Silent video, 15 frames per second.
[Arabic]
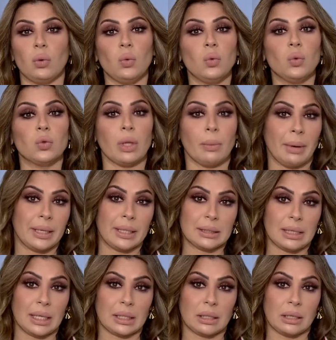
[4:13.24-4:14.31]
وطبعا
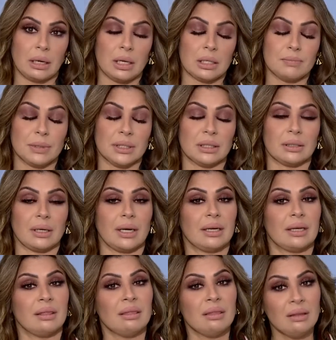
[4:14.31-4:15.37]
التحقيقات بتطرح
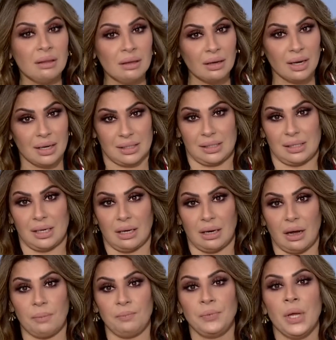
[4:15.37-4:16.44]
كثير
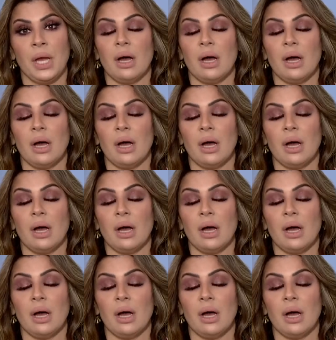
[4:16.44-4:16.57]
أسئلة